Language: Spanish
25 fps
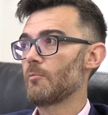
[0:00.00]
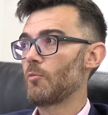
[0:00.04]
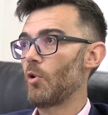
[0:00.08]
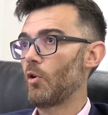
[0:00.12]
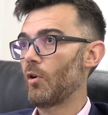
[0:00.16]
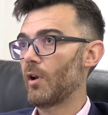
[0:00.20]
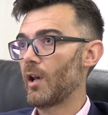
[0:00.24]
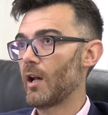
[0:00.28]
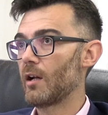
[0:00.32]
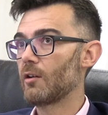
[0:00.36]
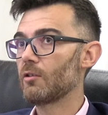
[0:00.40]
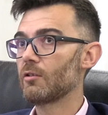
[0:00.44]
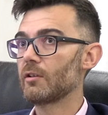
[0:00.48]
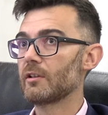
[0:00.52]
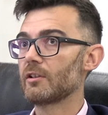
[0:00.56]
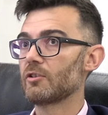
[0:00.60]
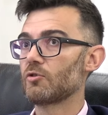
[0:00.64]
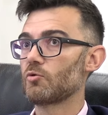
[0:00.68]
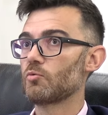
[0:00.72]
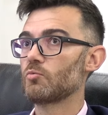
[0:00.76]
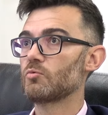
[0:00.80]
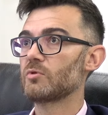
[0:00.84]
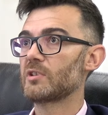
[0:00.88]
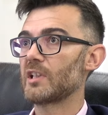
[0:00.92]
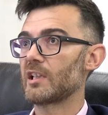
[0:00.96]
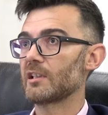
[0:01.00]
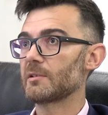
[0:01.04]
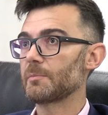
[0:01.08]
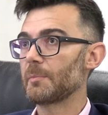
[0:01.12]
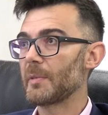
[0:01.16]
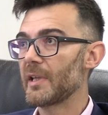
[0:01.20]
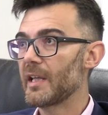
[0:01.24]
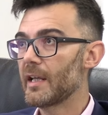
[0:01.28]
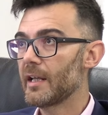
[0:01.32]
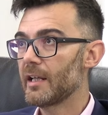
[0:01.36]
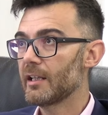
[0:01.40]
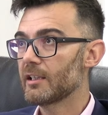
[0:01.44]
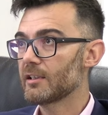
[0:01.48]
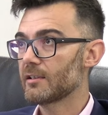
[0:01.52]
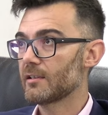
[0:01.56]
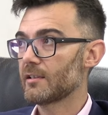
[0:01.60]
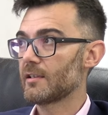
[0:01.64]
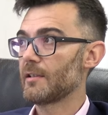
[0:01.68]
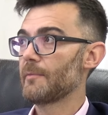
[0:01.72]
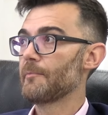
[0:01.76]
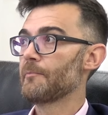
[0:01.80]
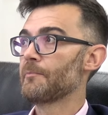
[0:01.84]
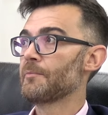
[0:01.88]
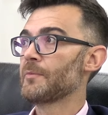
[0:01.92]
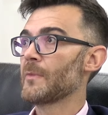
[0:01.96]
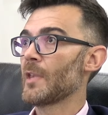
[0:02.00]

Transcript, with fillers: pues claro, es un traspiés,